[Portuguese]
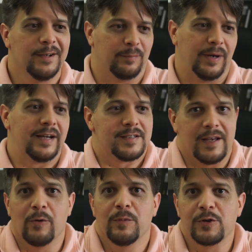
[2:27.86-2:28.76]
Mas
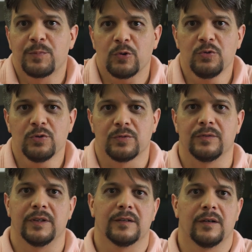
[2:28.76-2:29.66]
é o mesmo produto.
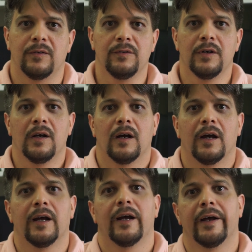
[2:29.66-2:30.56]
Então,
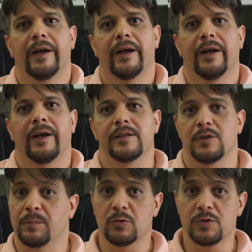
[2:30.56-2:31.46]
é,
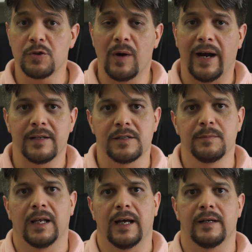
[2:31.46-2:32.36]
são produtos iguais,
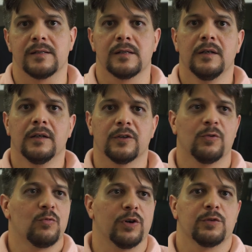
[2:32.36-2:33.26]
similares.
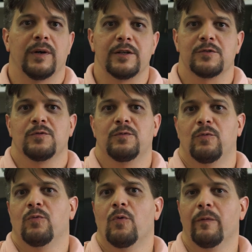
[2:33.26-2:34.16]
Então, quanto mais
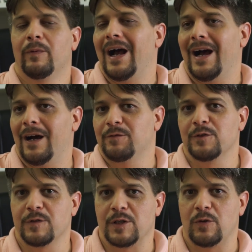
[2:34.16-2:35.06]

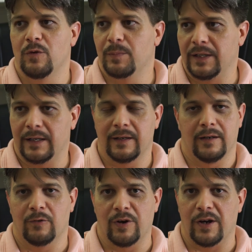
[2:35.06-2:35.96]
garrafas você compra
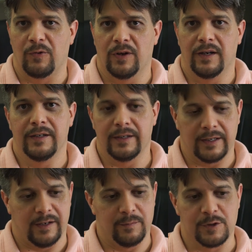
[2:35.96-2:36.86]
daquela Coca-Cola ali
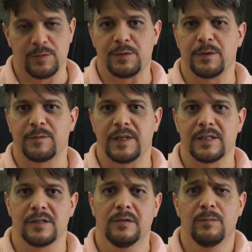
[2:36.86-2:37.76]
naquela mesma
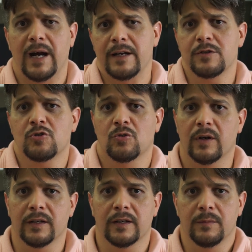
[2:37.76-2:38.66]
especificação, mais
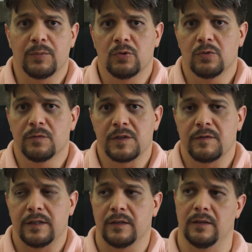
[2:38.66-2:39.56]
estoque daquele produto você
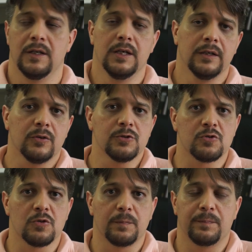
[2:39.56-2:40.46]
vai ter. Então,
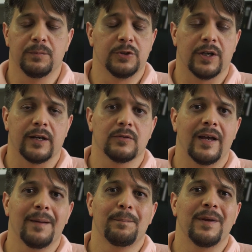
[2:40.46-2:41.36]
tesouro direto
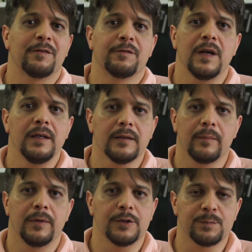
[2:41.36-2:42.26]
é
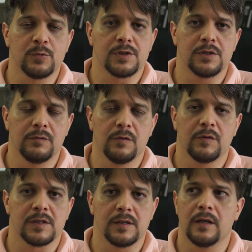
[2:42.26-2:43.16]
perfeitamente possível
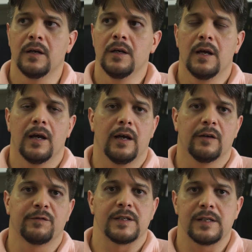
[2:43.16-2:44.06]
você
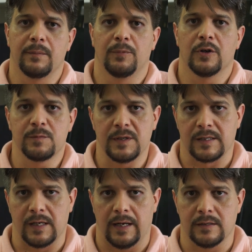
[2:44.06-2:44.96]
é, fazer aportes
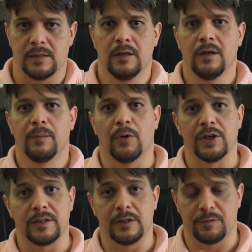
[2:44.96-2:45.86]
mensais
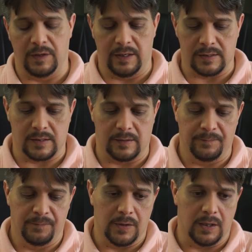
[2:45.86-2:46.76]
pode ter diferença
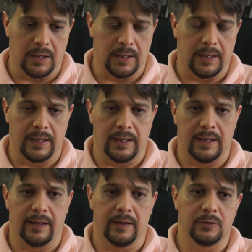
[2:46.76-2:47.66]

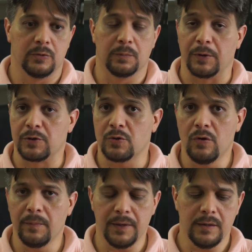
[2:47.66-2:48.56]
é, do preço de
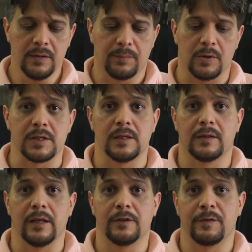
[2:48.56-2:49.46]
compra, pode
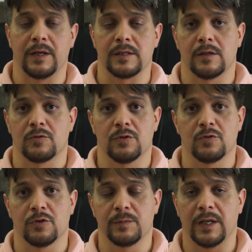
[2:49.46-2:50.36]
ter diferença das
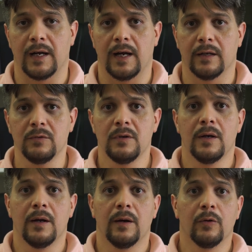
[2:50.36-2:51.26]
condições de mercado.
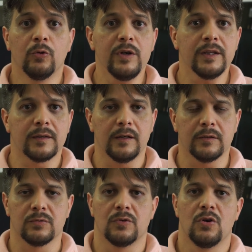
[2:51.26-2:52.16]
No
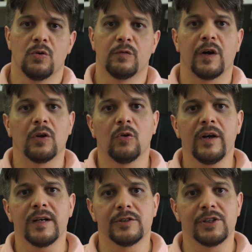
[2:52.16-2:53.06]
entanto, o
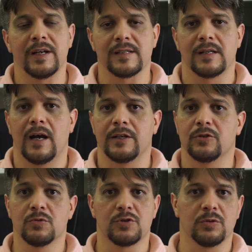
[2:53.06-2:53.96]
valor de
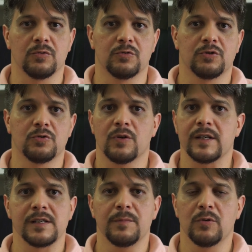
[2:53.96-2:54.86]
resgate dos títulos do Tesouro
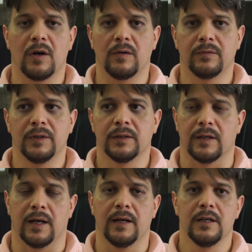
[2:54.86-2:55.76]
é sempre igual.
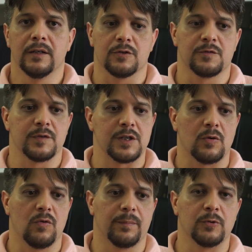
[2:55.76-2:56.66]
Tá? Então, se você
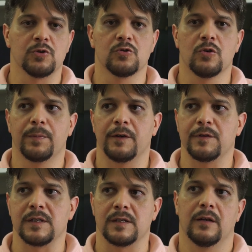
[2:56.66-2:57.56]
compra um tesouro
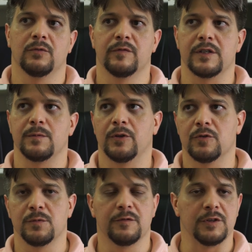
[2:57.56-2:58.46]
pré-fixado com vencimento
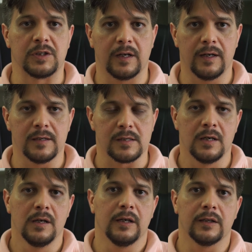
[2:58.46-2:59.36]
em 2023,
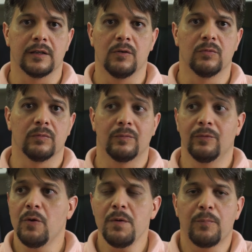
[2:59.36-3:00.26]
então
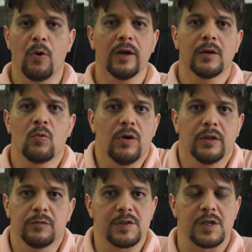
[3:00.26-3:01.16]
não importa
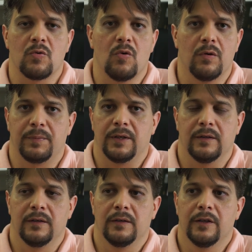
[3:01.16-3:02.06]
quando você compre,
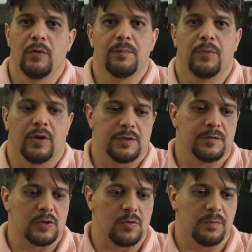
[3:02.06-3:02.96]
não importa se
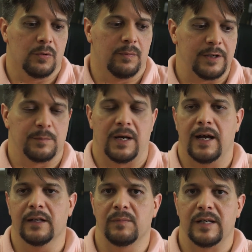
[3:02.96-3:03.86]
você comprou mais
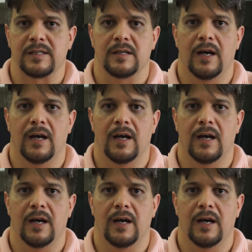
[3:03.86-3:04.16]
barato, mais